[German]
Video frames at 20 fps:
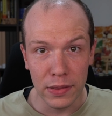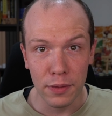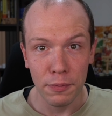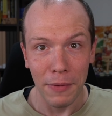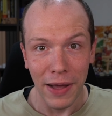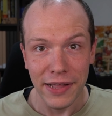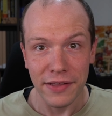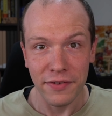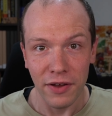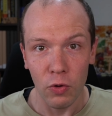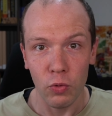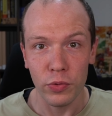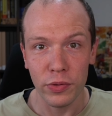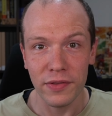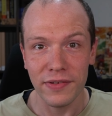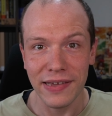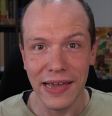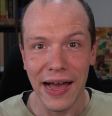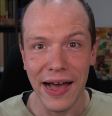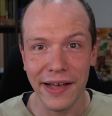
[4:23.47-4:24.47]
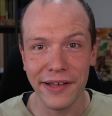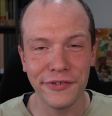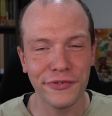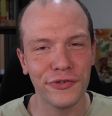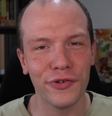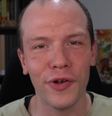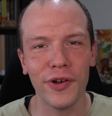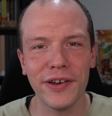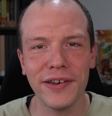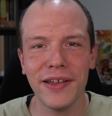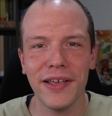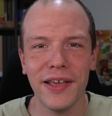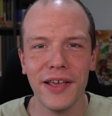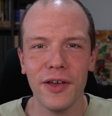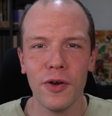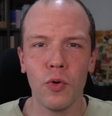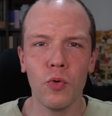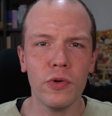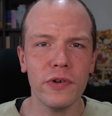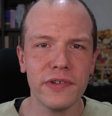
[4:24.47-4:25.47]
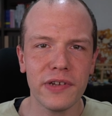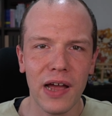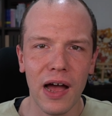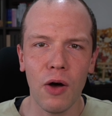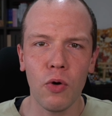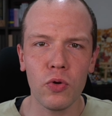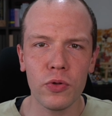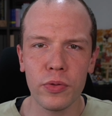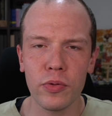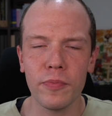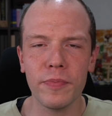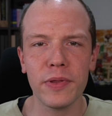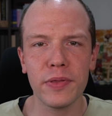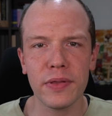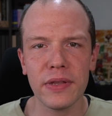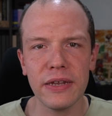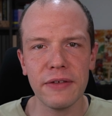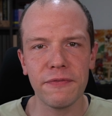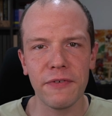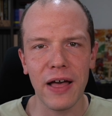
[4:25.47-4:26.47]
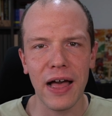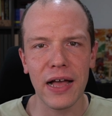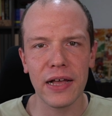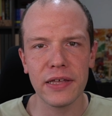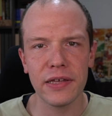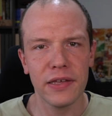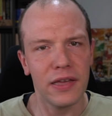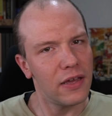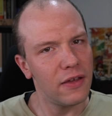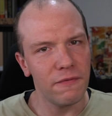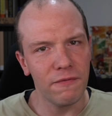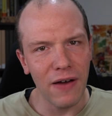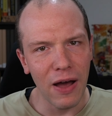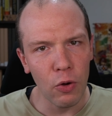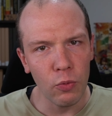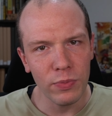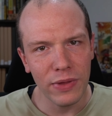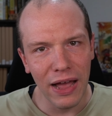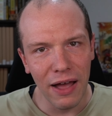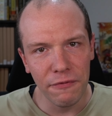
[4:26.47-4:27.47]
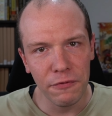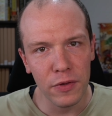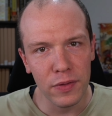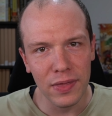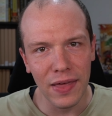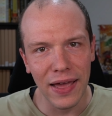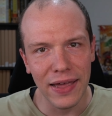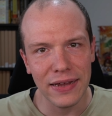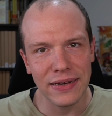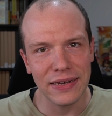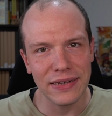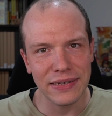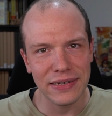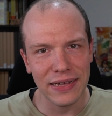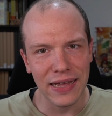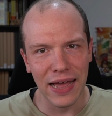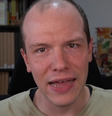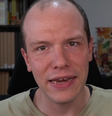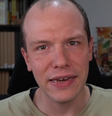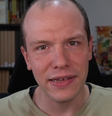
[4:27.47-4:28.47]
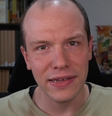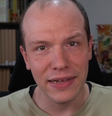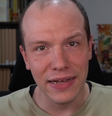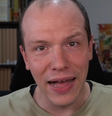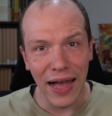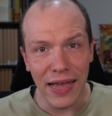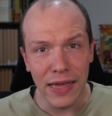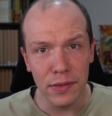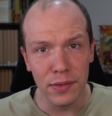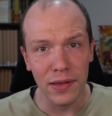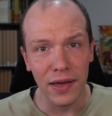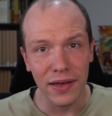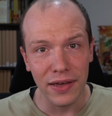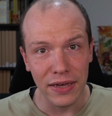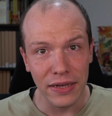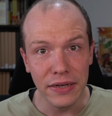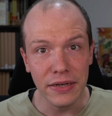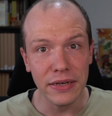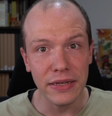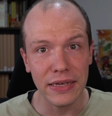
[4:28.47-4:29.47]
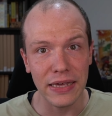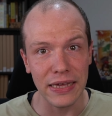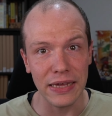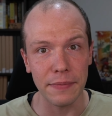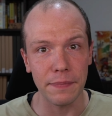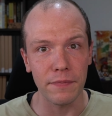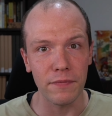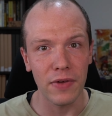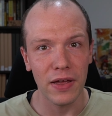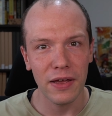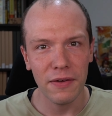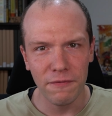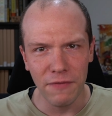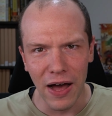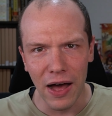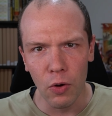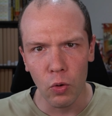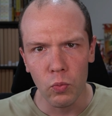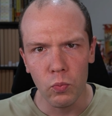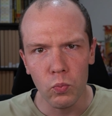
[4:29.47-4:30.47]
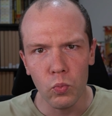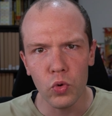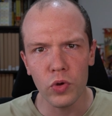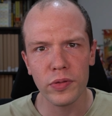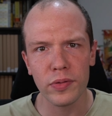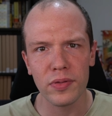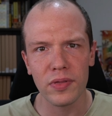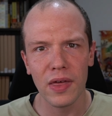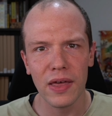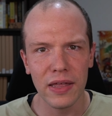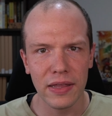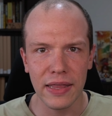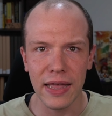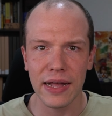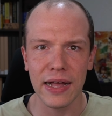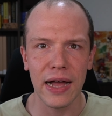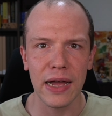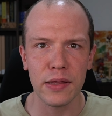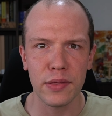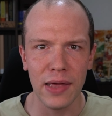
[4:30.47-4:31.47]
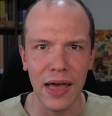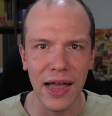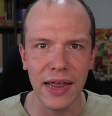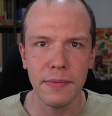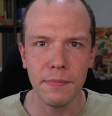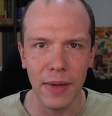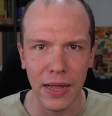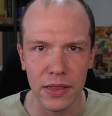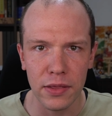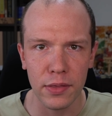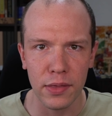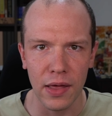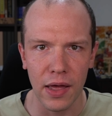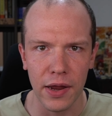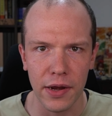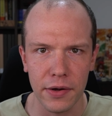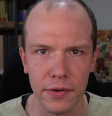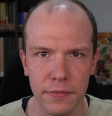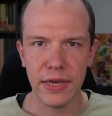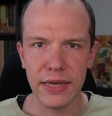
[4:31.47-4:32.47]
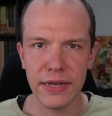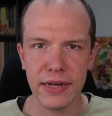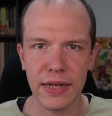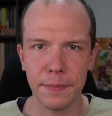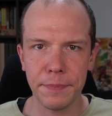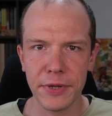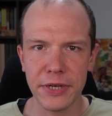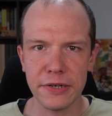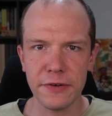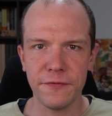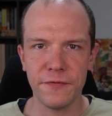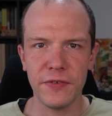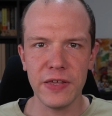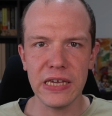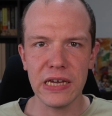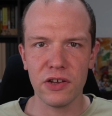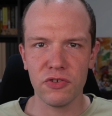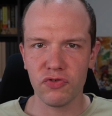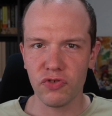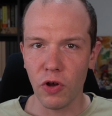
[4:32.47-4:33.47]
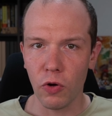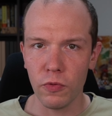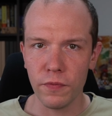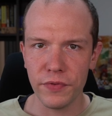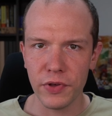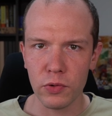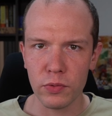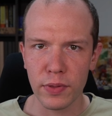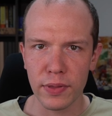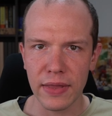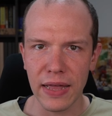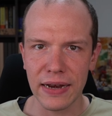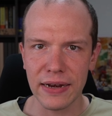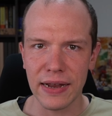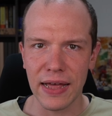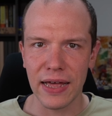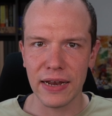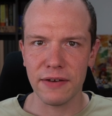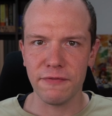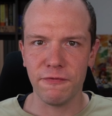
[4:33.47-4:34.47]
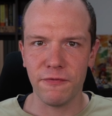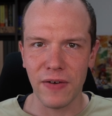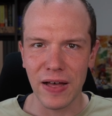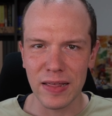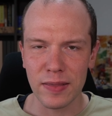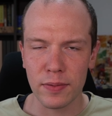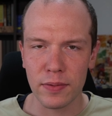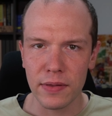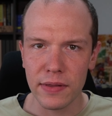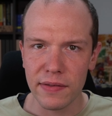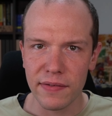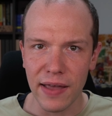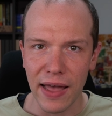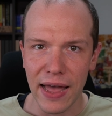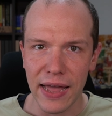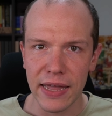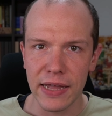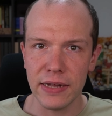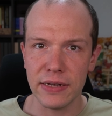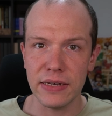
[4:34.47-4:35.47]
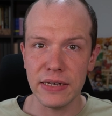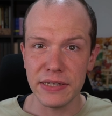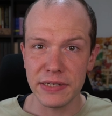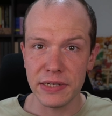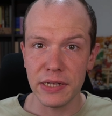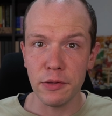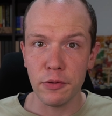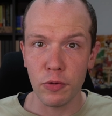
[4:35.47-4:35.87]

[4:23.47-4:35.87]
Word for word: 2000 Jahre schon. Und auch so ein bisschen die Frage, warum darf es eigentlich keine Kaiserin geben? Warum muss der Kaiser ein Mann sein. In Kapitel 4 schauen wir uns dann an, was sind eigentlich die